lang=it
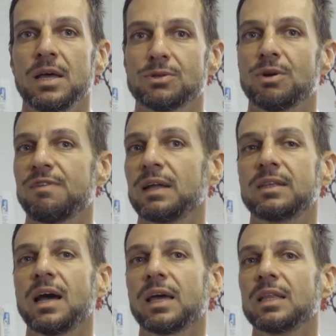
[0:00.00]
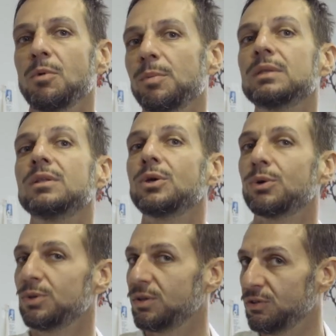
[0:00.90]
Sono fatti anche di momenti di
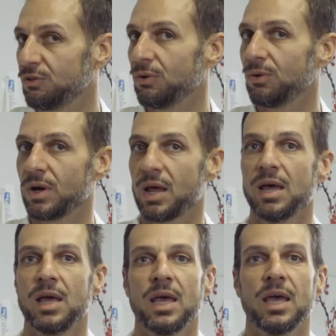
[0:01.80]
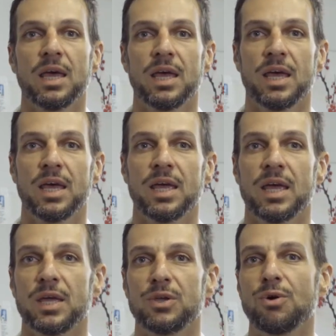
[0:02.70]
condivisione.
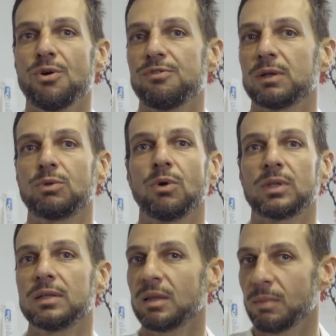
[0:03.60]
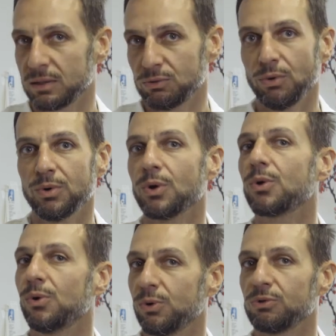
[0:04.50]
Eh, io ho fatto tante maratone, ho
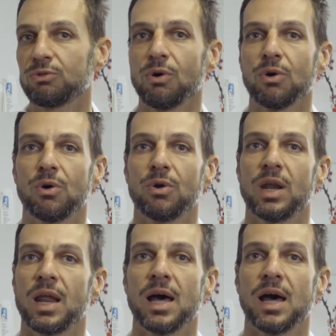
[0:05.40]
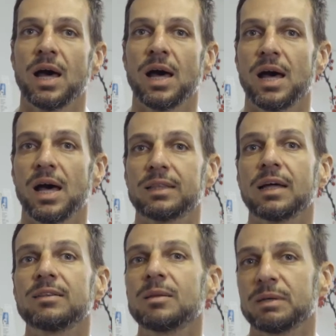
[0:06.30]
corso con eh,
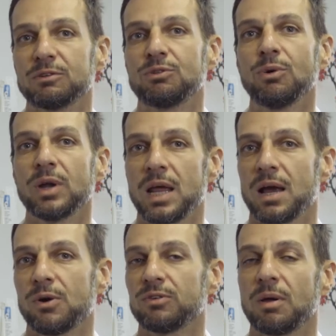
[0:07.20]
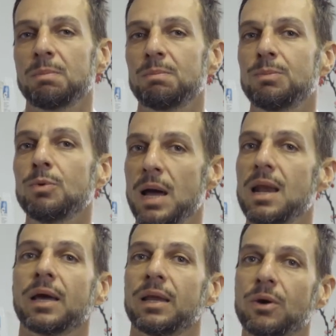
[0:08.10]
tante persone, la cosa più
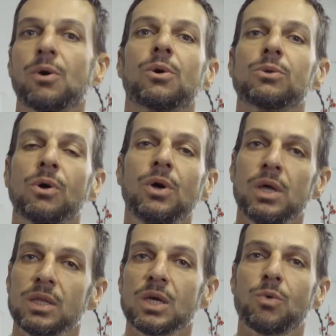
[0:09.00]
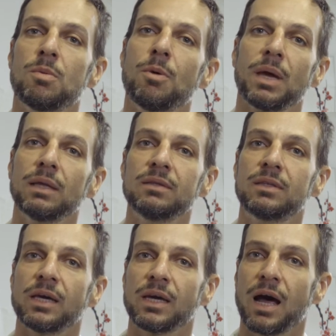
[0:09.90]
bella che ricordo di quei
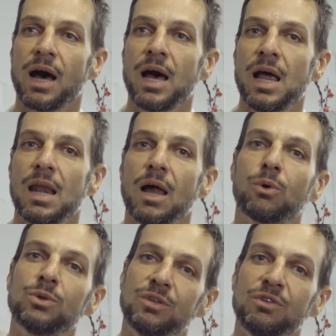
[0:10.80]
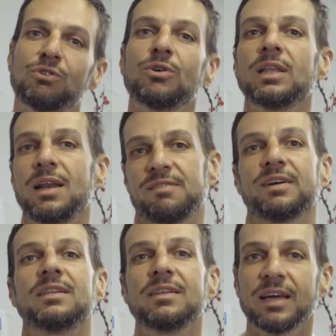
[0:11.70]
momenti era la condivisione della
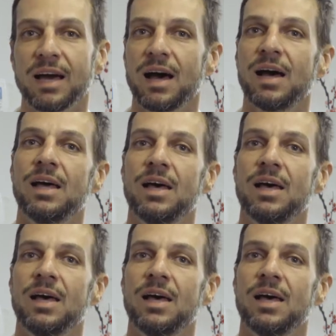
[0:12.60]
fatica.